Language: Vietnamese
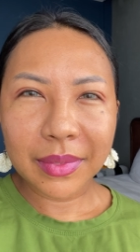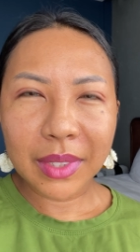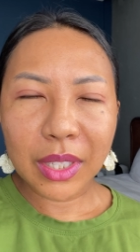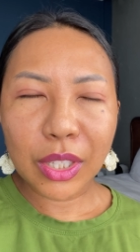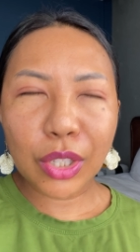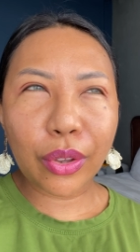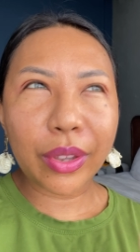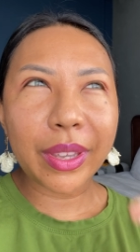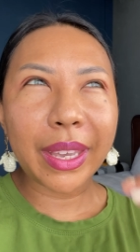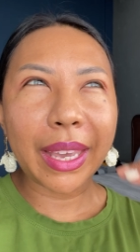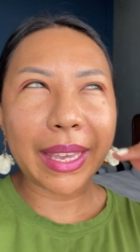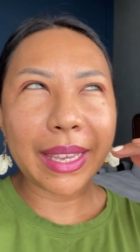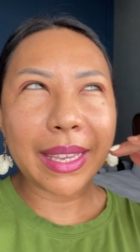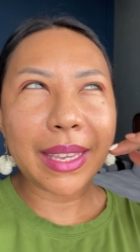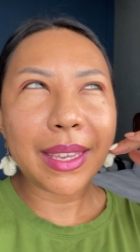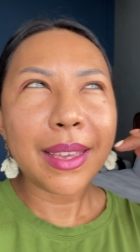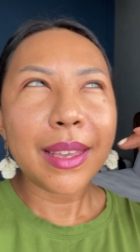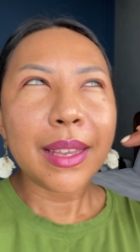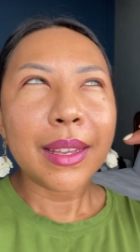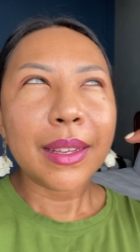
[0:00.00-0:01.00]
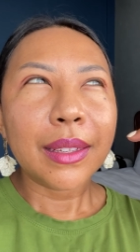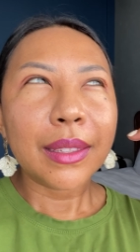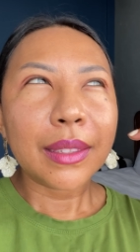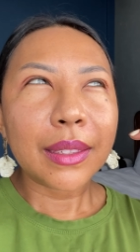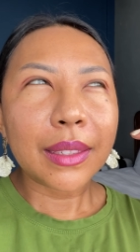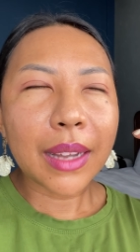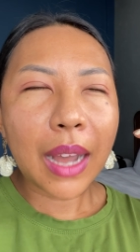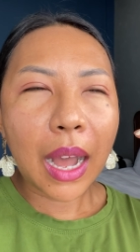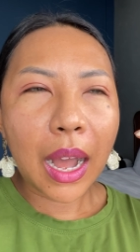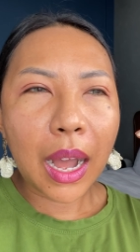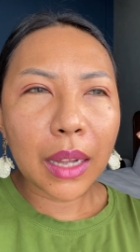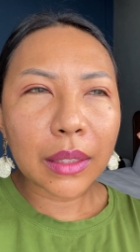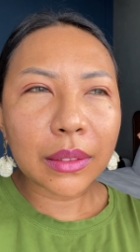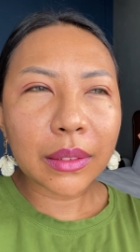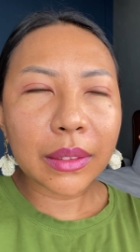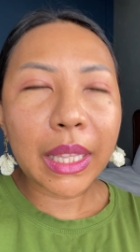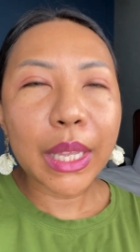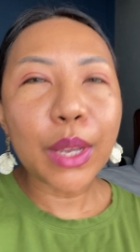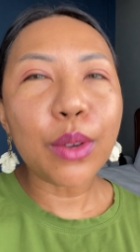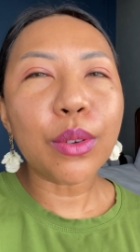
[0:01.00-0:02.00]
suy nghĩ uh,
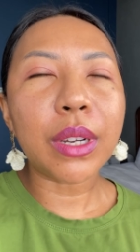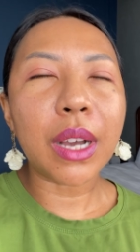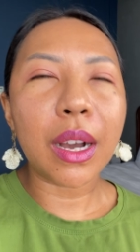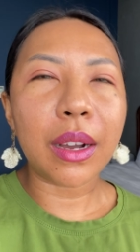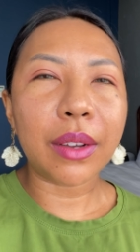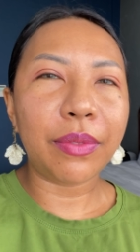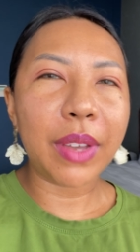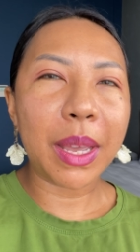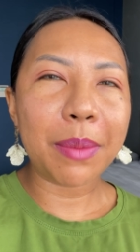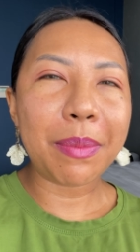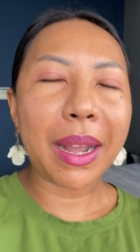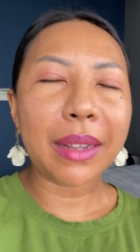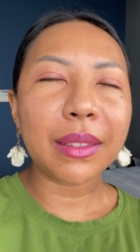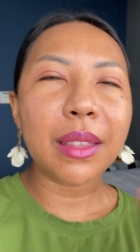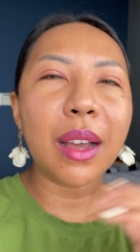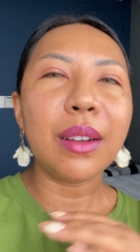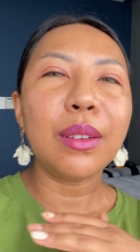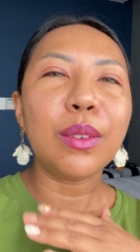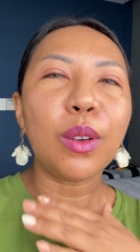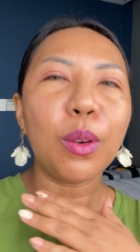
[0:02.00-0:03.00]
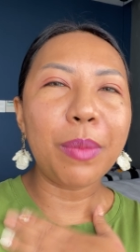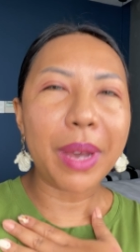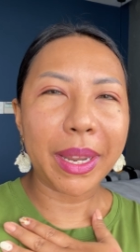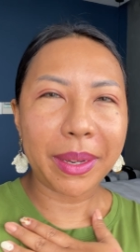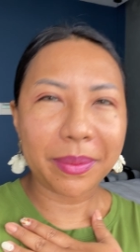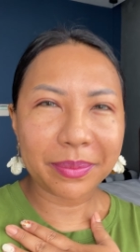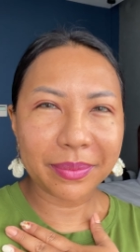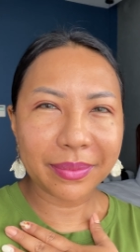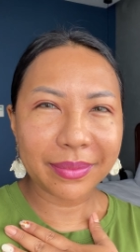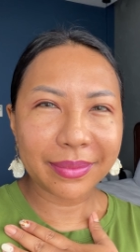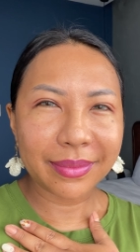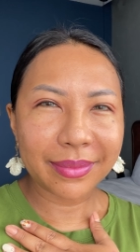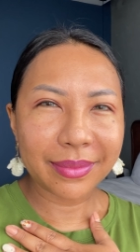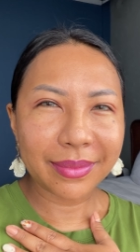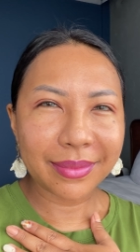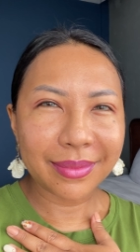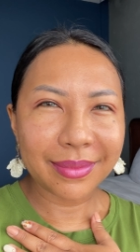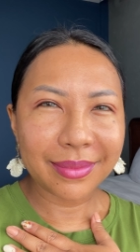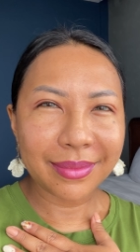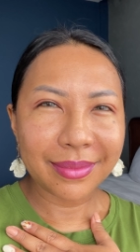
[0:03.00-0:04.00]
tiêu cực về bản thân của mình
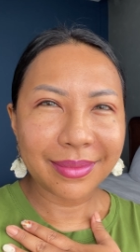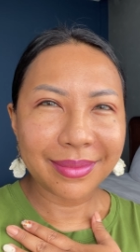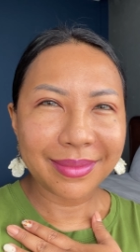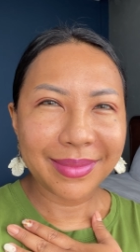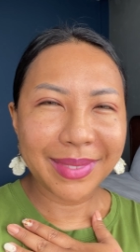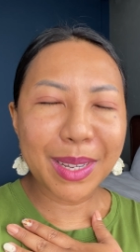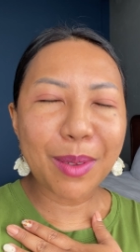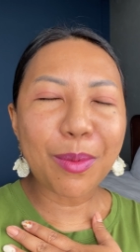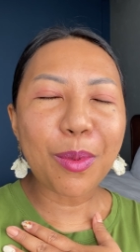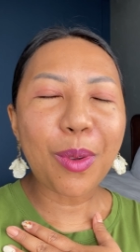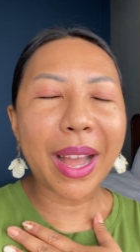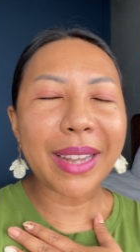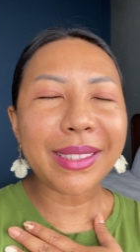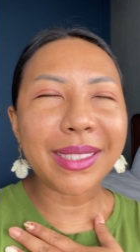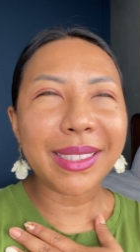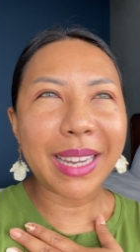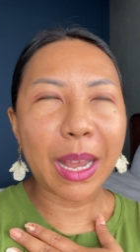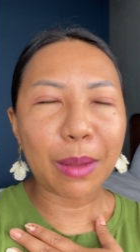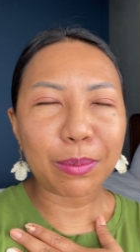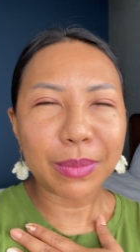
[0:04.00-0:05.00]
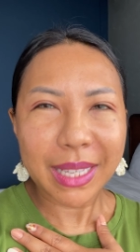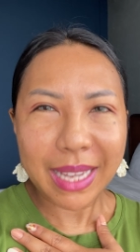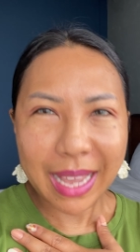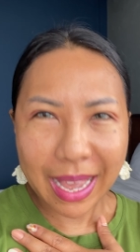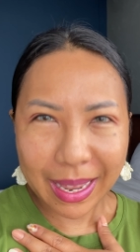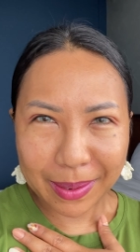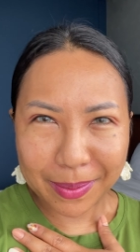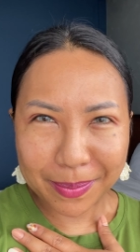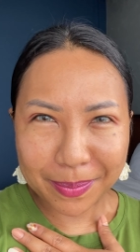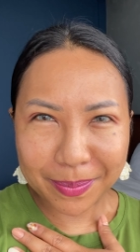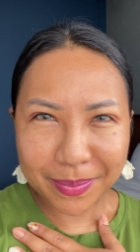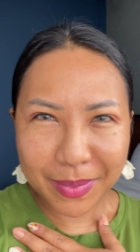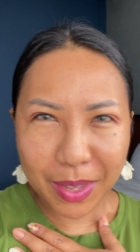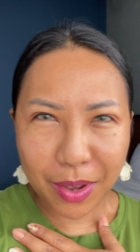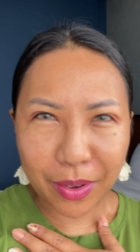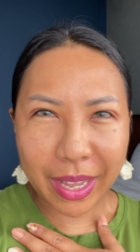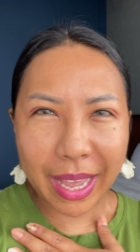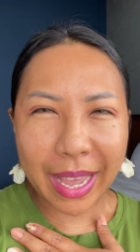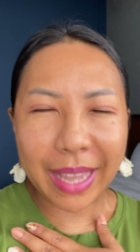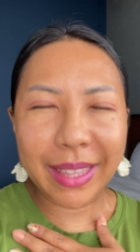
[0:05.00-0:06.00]
trong quá trình học tiếng Anh.
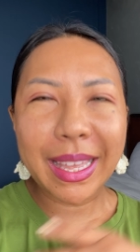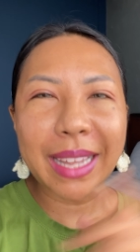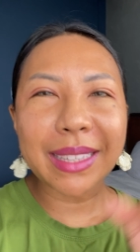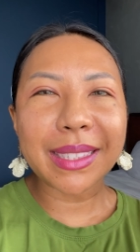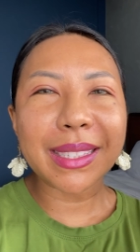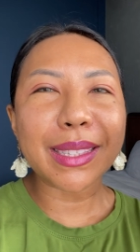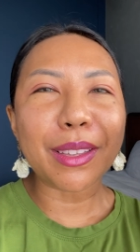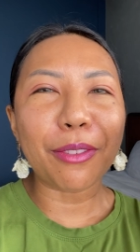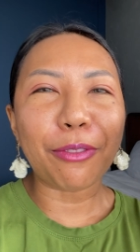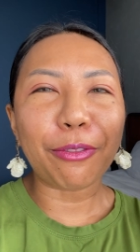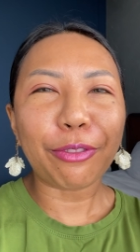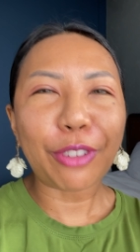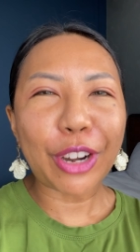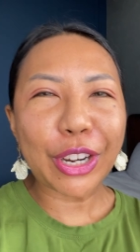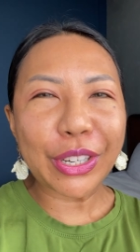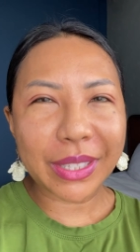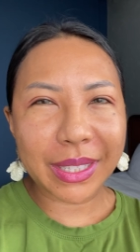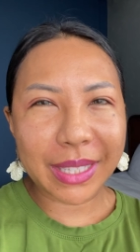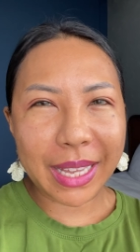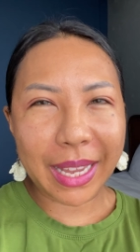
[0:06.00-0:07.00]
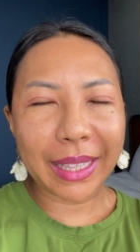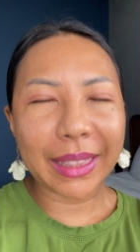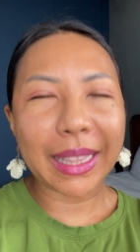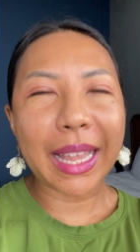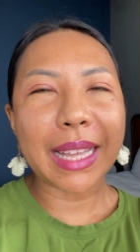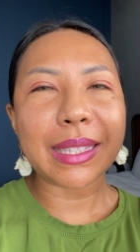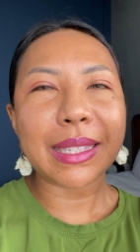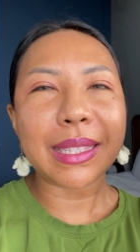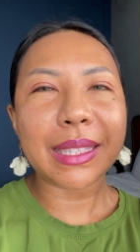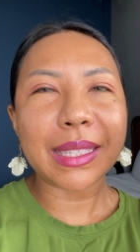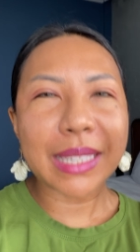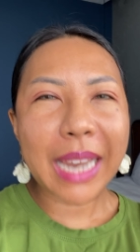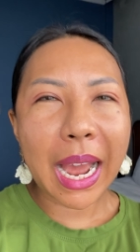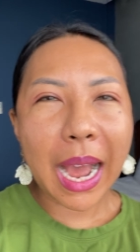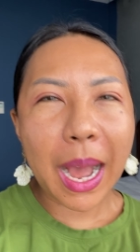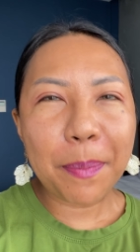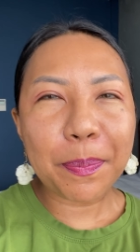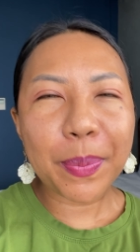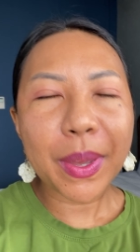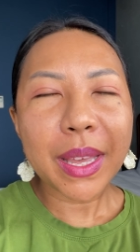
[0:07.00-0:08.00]
Okay, that's the first thing. Let's
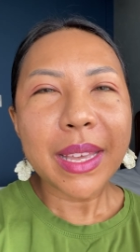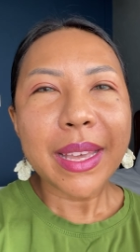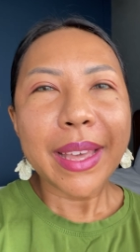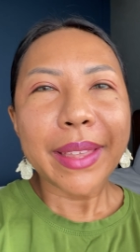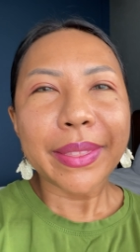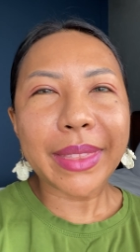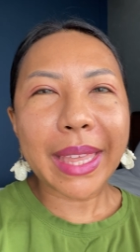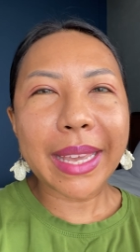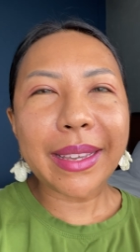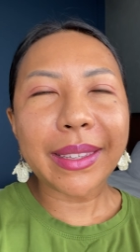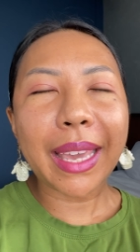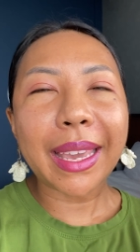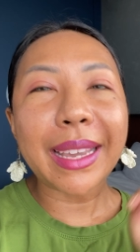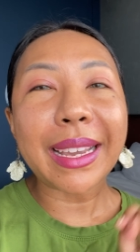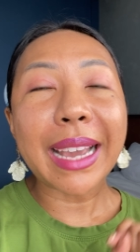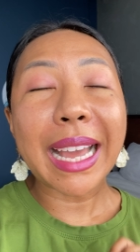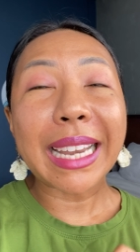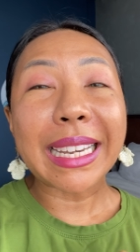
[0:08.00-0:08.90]
stop thinking